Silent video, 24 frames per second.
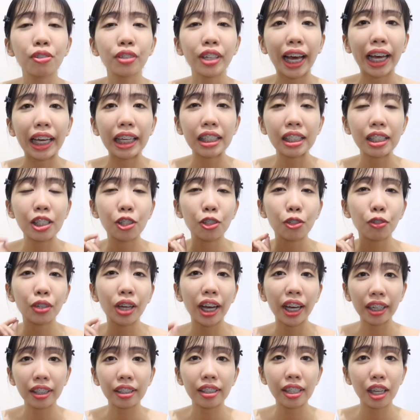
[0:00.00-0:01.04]
So, guys,
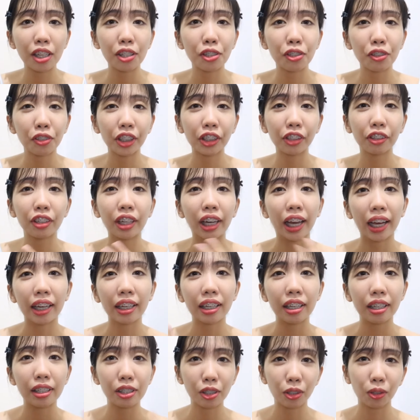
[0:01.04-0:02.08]
yung accessory ko
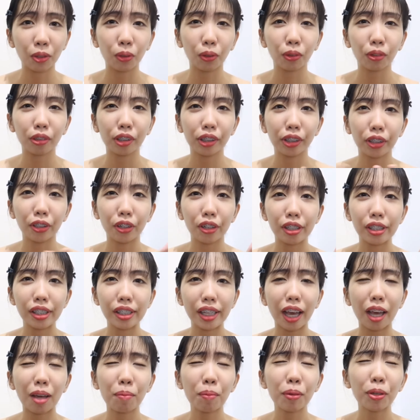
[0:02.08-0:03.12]
lang is gold
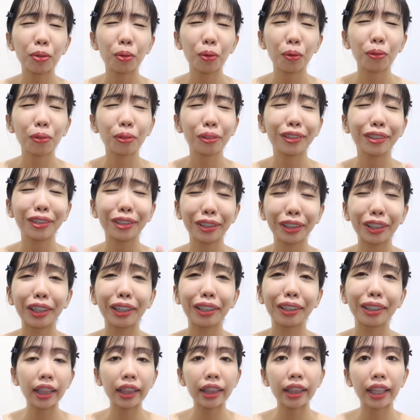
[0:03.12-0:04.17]
cause I'm a gold
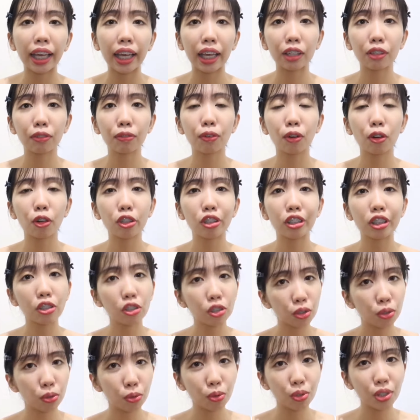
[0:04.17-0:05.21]
girl. And then,
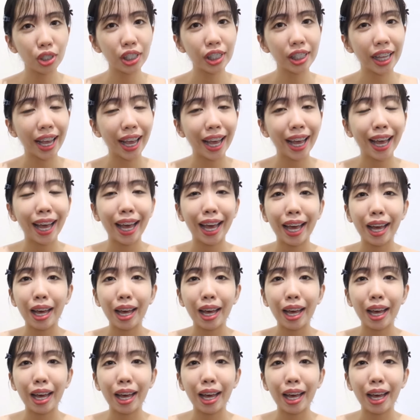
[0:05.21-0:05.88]
for the shoes,